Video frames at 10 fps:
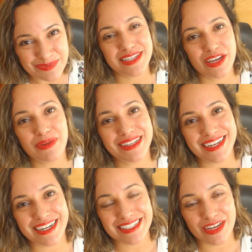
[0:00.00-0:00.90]
tinha uma
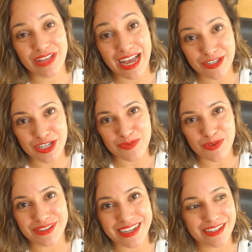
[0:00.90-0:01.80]
eterna saudade
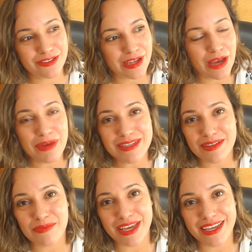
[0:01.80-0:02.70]
respondendo, né? Mas
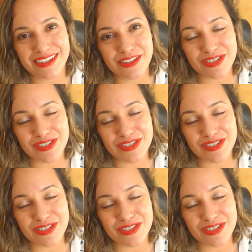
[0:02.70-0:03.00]
também eu